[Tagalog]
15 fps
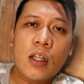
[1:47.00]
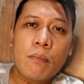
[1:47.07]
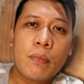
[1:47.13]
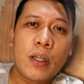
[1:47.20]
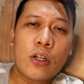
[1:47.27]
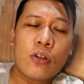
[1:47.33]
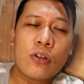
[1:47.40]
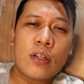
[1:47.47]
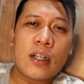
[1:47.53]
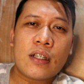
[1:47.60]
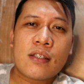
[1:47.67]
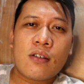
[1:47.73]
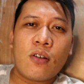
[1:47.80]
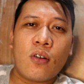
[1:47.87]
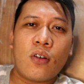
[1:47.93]
meron
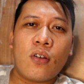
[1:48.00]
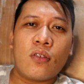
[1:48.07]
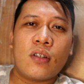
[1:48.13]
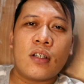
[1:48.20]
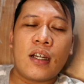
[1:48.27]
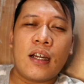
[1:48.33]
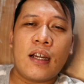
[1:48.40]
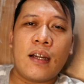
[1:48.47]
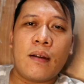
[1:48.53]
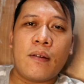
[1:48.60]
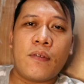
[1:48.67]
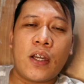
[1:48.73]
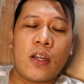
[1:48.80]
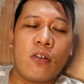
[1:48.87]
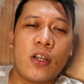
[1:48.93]
lang sigurong uh,
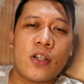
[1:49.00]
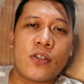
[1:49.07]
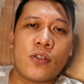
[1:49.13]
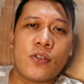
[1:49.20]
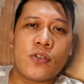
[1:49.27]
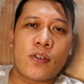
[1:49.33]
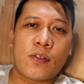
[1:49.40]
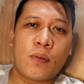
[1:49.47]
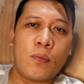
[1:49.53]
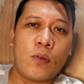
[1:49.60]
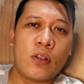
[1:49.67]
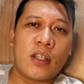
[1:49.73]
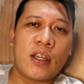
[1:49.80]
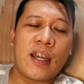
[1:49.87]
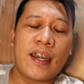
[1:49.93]
violation yung sa
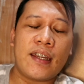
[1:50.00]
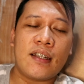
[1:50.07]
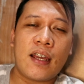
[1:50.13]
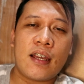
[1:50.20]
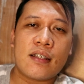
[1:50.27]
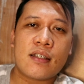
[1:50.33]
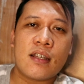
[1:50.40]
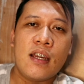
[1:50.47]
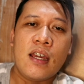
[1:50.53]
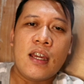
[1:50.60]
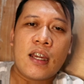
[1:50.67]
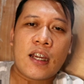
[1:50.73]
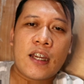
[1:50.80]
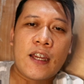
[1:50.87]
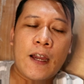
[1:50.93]
community guidelines.
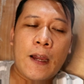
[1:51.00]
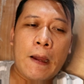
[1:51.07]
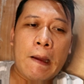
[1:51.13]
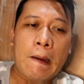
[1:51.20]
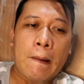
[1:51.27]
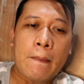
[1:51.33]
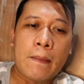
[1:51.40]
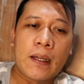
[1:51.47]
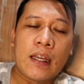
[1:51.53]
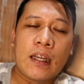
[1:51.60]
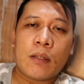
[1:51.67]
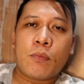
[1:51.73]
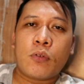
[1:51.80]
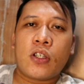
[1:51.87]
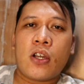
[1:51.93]
Kaya
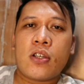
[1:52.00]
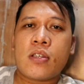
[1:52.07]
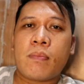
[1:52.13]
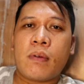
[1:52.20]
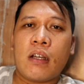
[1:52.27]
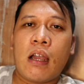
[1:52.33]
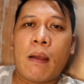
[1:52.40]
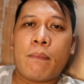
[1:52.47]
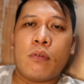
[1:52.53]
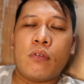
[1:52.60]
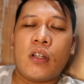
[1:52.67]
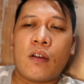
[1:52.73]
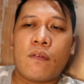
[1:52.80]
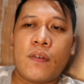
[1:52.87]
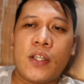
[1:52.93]
mag-ingat po tayo sa
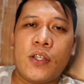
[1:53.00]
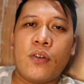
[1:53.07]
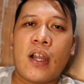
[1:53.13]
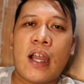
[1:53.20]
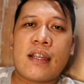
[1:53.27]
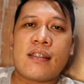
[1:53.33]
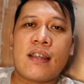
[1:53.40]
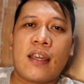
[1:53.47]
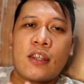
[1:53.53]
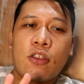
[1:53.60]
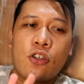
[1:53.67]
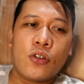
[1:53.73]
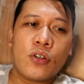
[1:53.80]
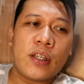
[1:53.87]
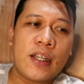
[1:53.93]
pag-upload ng video guys. And
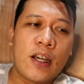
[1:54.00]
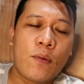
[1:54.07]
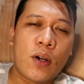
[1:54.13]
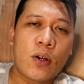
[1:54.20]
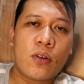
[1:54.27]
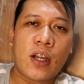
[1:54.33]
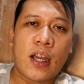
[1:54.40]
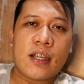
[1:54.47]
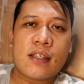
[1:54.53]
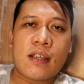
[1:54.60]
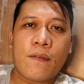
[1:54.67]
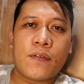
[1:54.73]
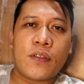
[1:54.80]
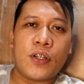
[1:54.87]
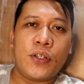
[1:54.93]
ito yung ginawa ko guys
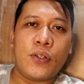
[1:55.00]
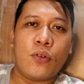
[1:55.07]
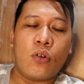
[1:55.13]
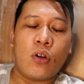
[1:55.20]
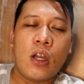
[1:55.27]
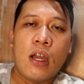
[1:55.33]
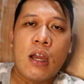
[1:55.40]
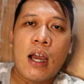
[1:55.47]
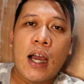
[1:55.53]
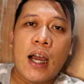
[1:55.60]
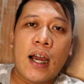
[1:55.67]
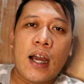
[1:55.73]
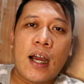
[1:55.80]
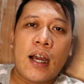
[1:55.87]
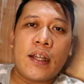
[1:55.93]
after nung uh,
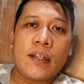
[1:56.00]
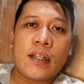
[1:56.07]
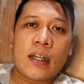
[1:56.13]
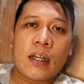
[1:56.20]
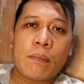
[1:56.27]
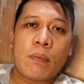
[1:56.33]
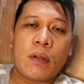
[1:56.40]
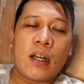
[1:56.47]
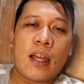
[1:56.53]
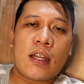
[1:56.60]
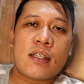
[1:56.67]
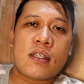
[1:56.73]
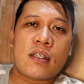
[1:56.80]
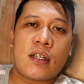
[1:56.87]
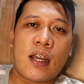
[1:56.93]
ah,
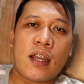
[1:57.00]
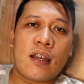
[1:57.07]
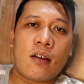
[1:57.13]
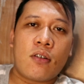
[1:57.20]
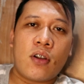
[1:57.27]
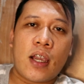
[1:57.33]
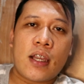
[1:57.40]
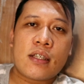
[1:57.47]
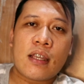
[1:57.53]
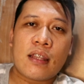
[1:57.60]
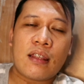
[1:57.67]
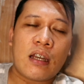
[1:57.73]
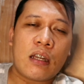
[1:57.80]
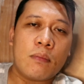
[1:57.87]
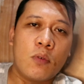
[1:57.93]
na-copyright strike ako guys
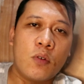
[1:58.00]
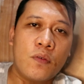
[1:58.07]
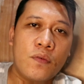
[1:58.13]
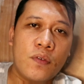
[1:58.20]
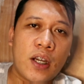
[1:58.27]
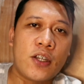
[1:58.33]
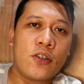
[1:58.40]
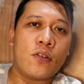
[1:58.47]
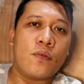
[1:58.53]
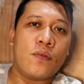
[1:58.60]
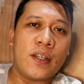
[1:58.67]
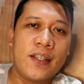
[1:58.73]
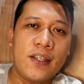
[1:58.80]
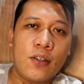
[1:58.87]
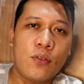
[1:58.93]
at na-remove na yung
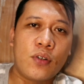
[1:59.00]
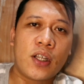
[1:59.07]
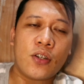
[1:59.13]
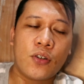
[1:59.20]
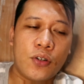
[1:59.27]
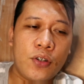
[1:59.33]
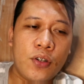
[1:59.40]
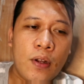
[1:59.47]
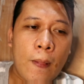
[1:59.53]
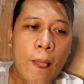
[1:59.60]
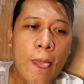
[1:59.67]
video na yon.